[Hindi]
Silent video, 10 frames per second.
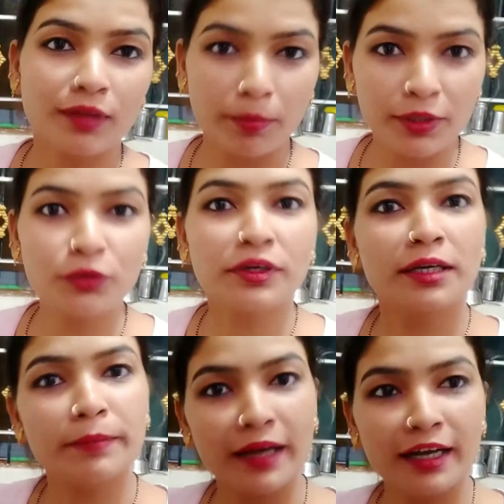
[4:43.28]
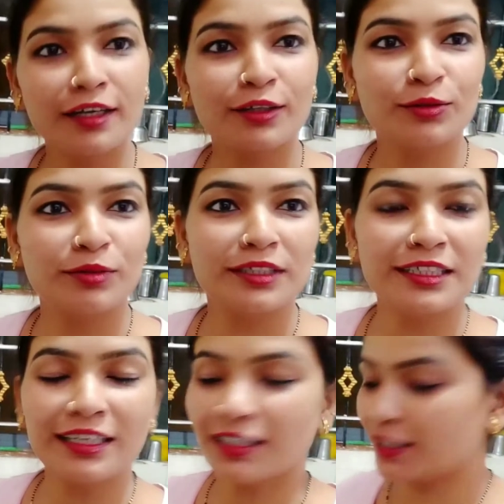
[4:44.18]
वीडियो को यहीं पे एंड कर दूँगी
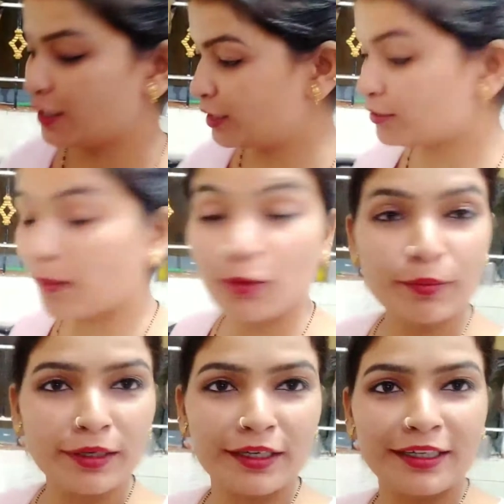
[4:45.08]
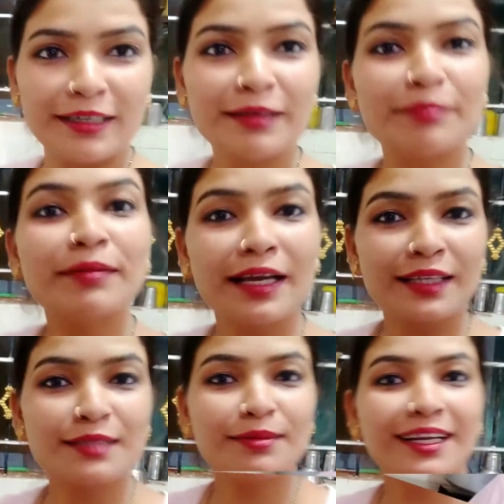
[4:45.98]
ठीक है तो आप लोग बने रहिए मैं
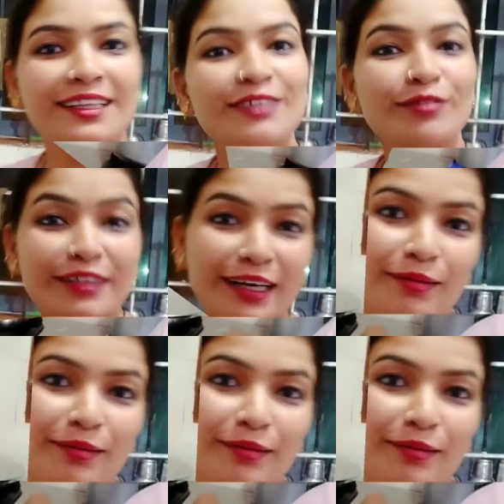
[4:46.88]
कैसे बनाती हूँ क्या